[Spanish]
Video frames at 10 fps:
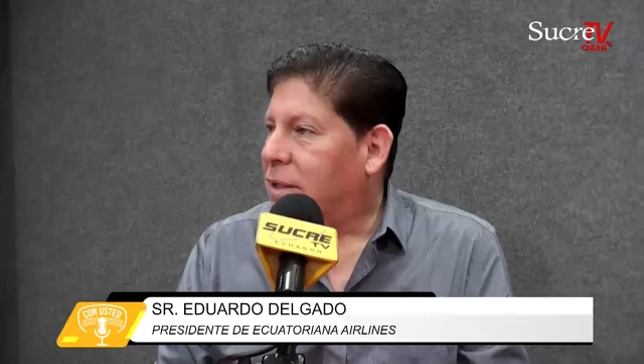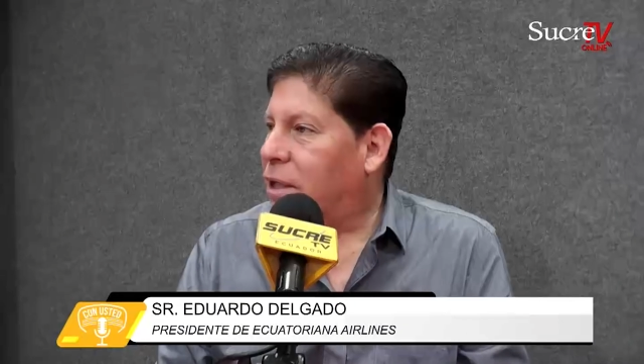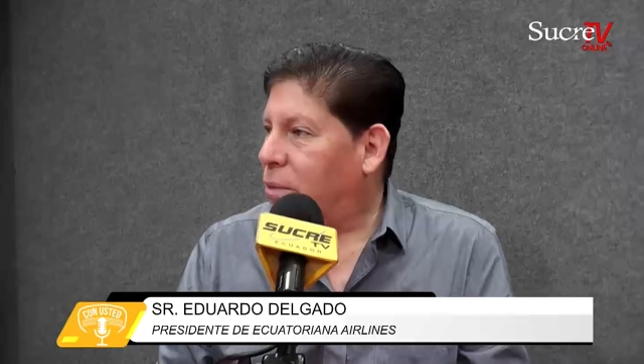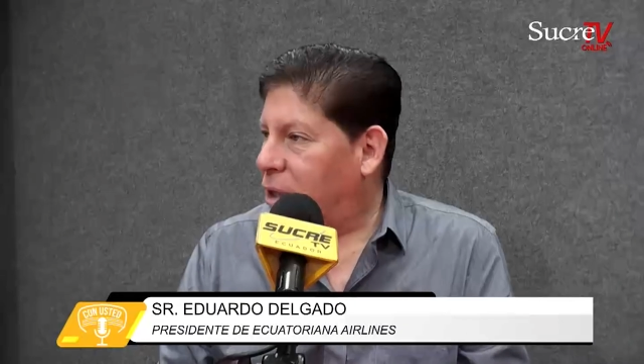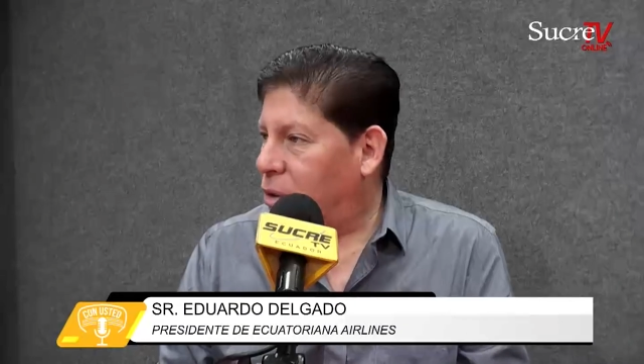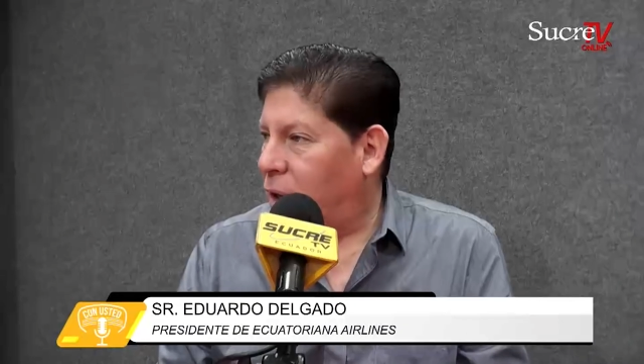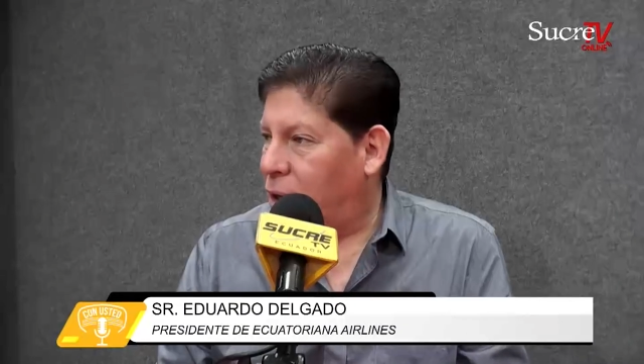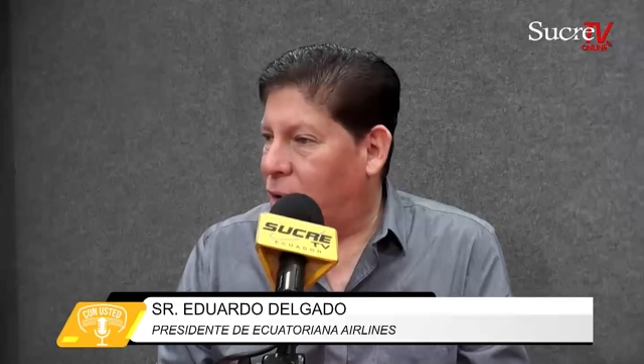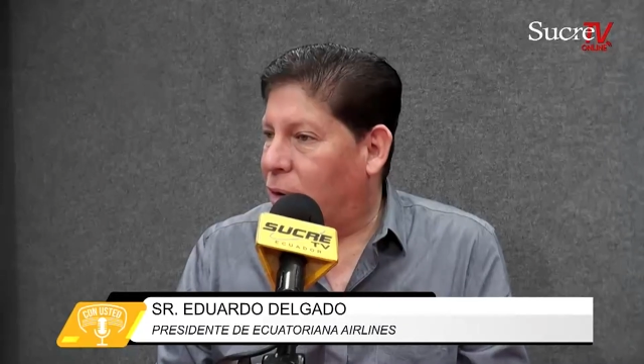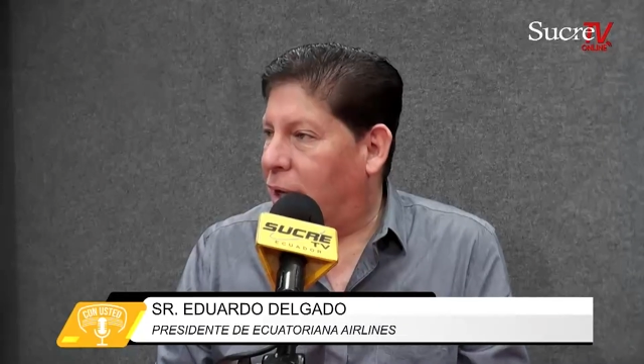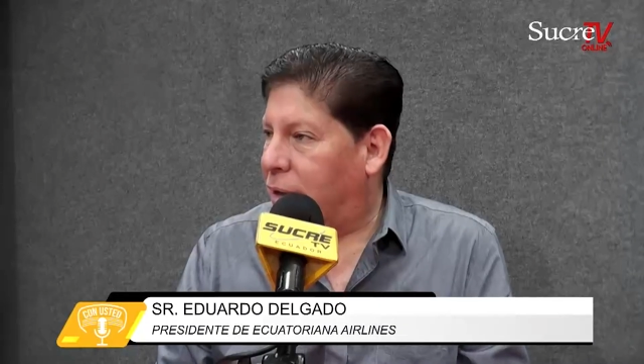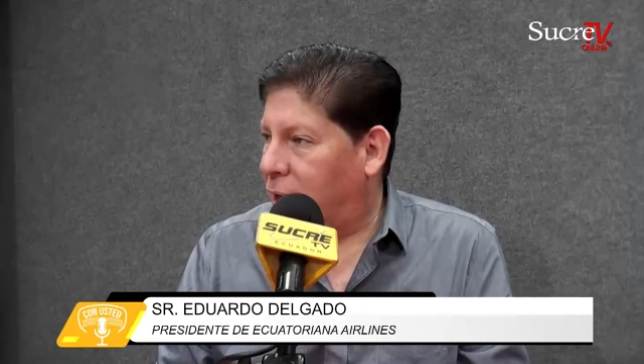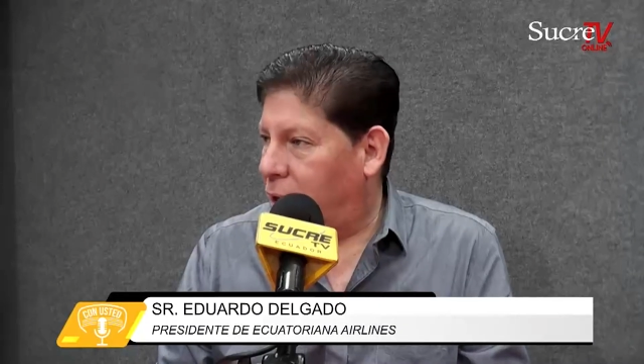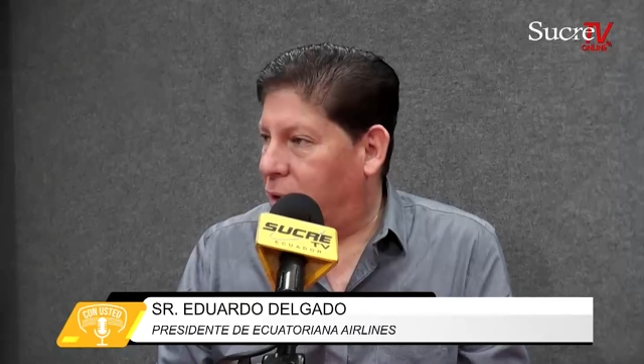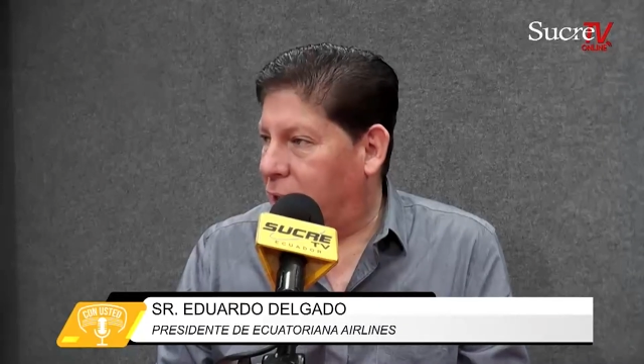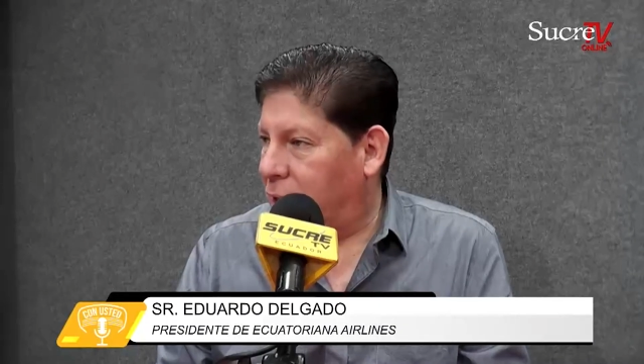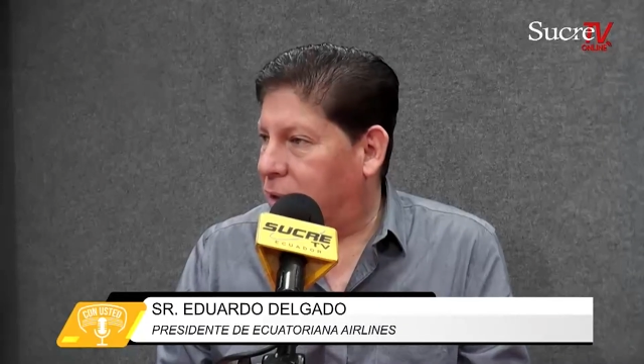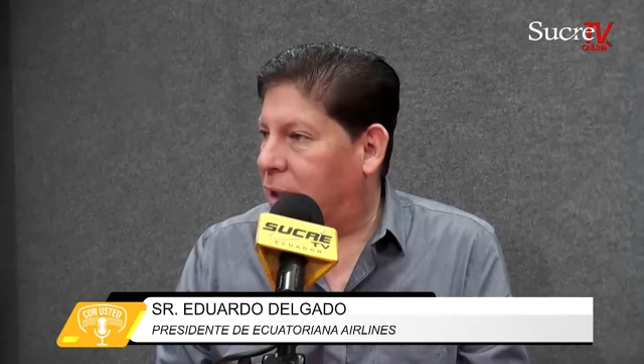servicio aéreo con las tres aerolíneas